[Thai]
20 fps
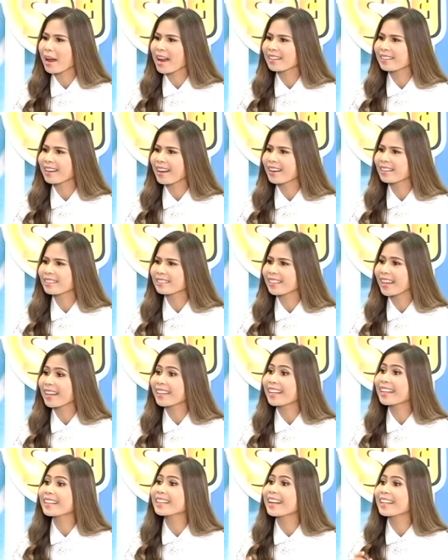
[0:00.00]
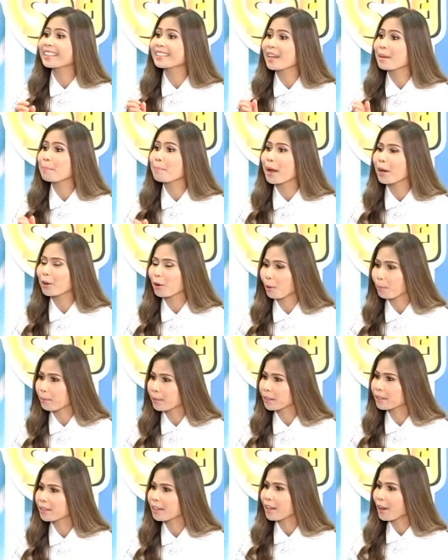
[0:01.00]
มากนะใช้กันแดด ใช้แป้งรอง
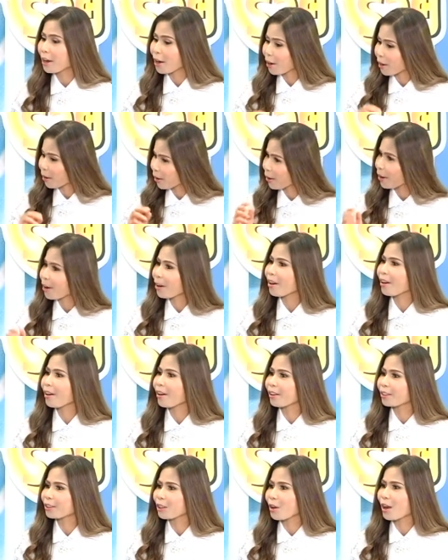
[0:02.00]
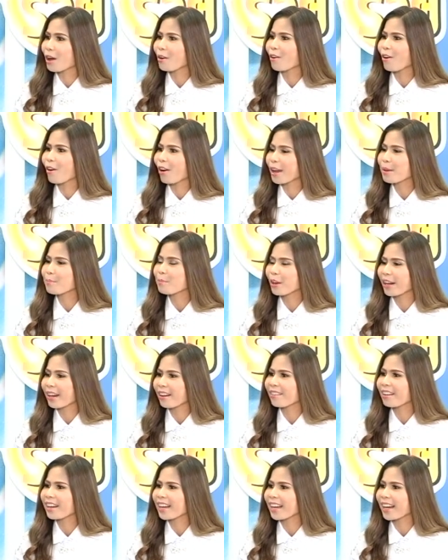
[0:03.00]
พื้น ก็ต้องเอาออกให้หมด
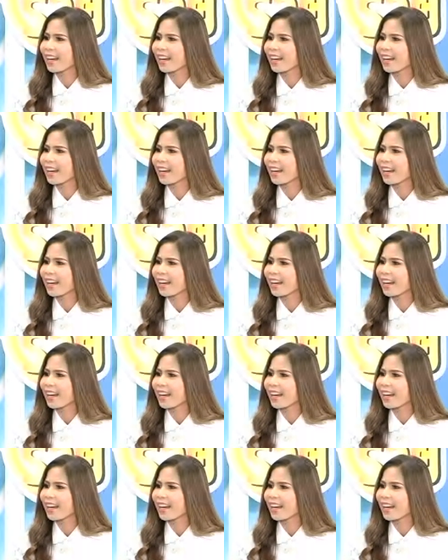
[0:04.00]
แล้วอะ